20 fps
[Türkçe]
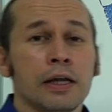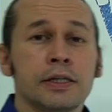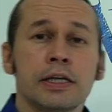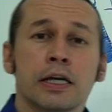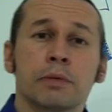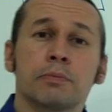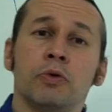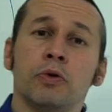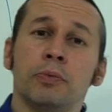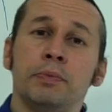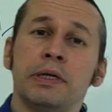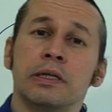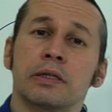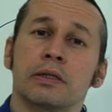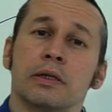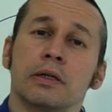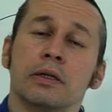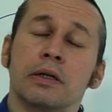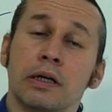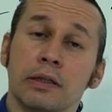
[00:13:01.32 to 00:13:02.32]
ancak bu
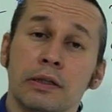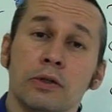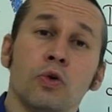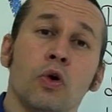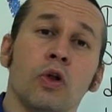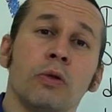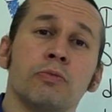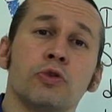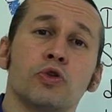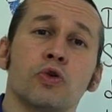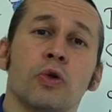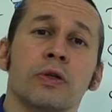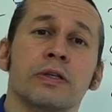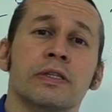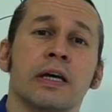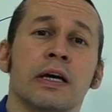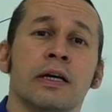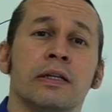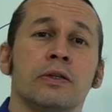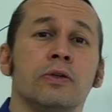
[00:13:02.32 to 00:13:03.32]
bir kadın olmuş
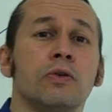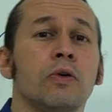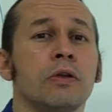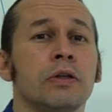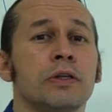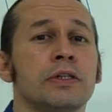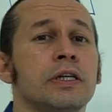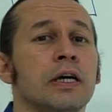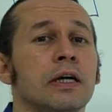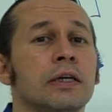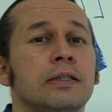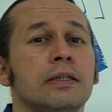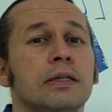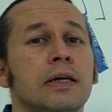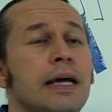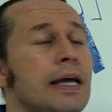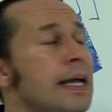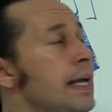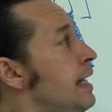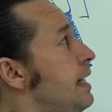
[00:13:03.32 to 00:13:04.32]
olsaydı ne
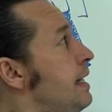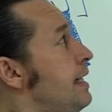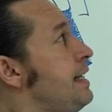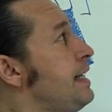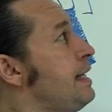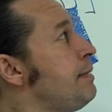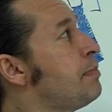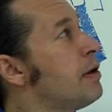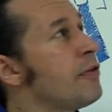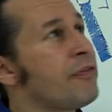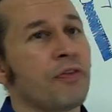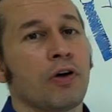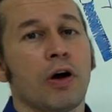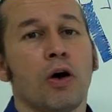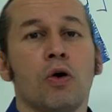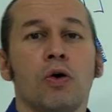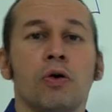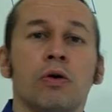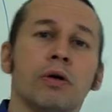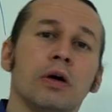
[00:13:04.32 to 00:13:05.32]
olacaktı? Liebe
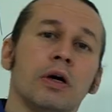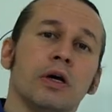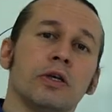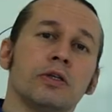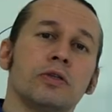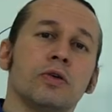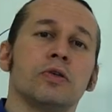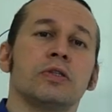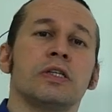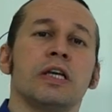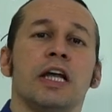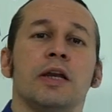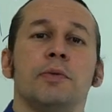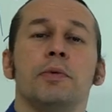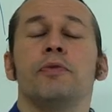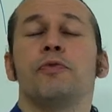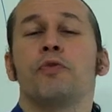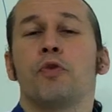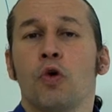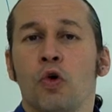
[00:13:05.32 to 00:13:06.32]
Frau söz
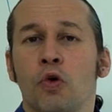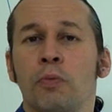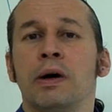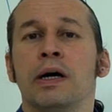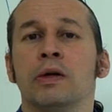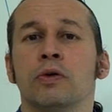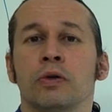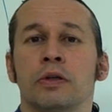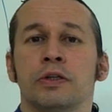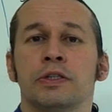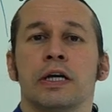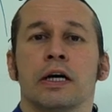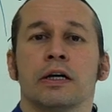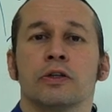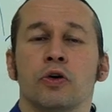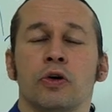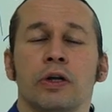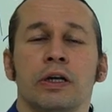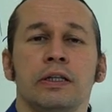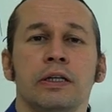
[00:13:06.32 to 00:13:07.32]
gelimi Frohmann
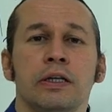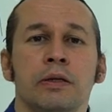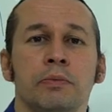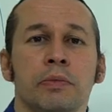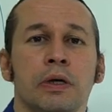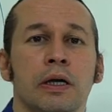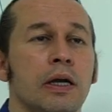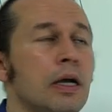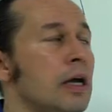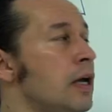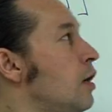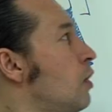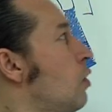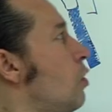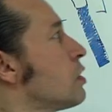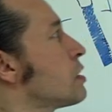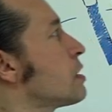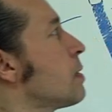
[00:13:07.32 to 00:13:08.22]
olacaktı öyle değil mi? O